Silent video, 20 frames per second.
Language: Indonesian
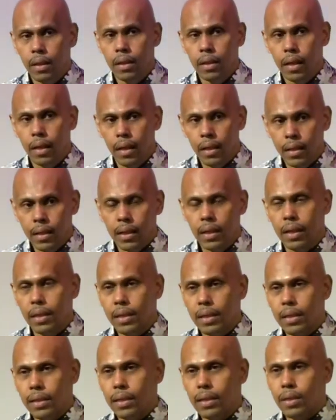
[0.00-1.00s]
Karena
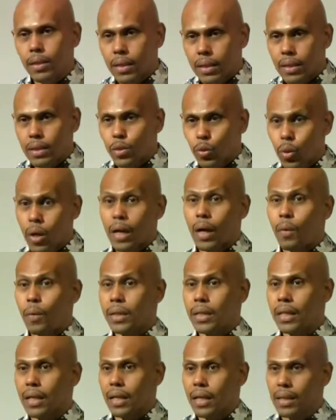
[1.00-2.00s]
dia suka
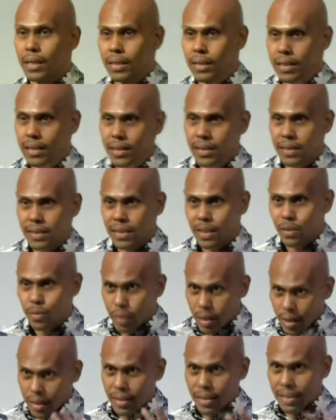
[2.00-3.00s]
khawatir anaknya, dia
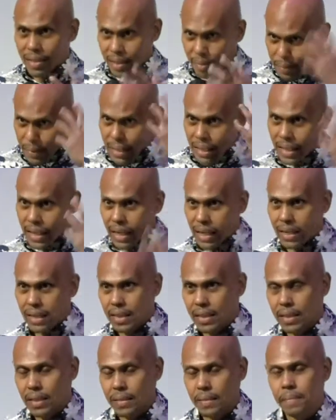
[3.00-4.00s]
suka kepikiran
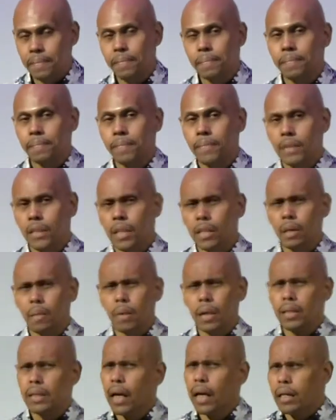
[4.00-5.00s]
nantinya. Jadi saya
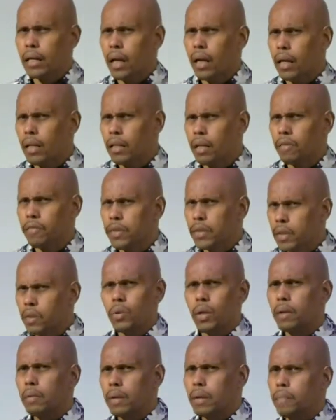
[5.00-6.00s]
bilang jangan nyalakan televisi,
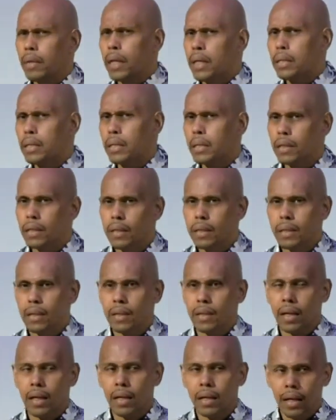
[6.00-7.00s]
udah diemin aja.
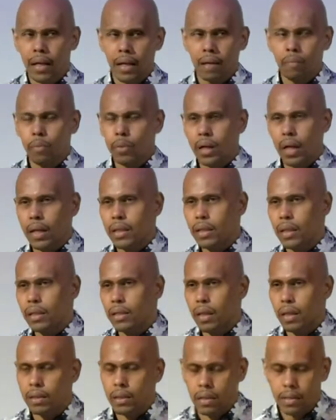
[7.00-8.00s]
Karena ini anak punya hati yang
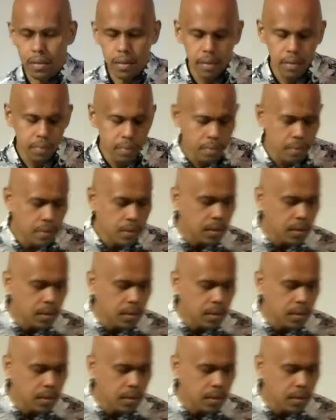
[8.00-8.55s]
sangat sensitif.